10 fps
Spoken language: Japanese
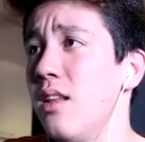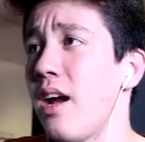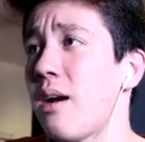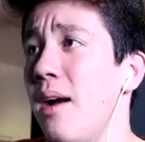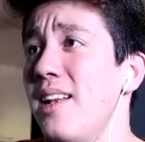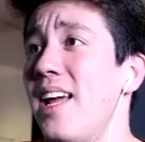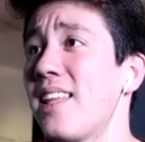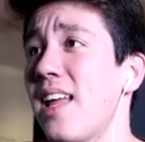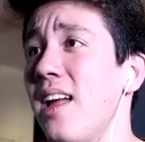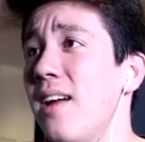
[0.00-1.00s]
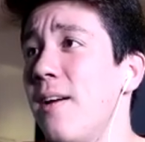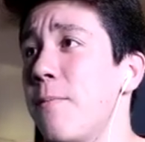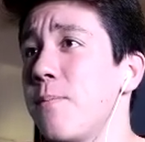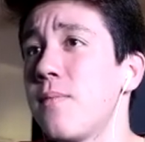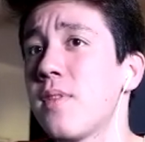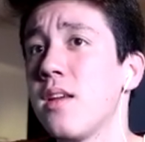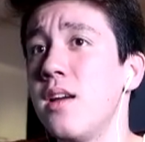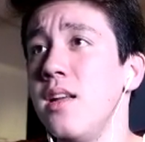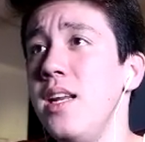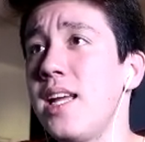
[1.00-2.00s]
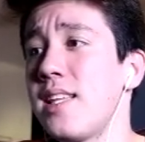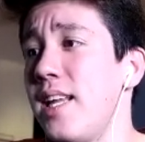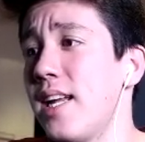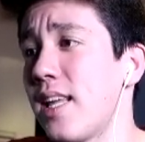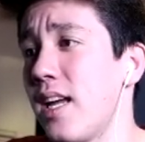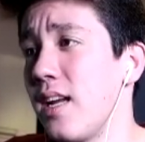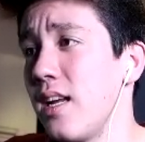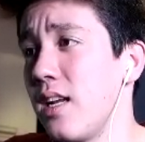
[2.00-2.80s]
仲間逃げて逃げて逃げて。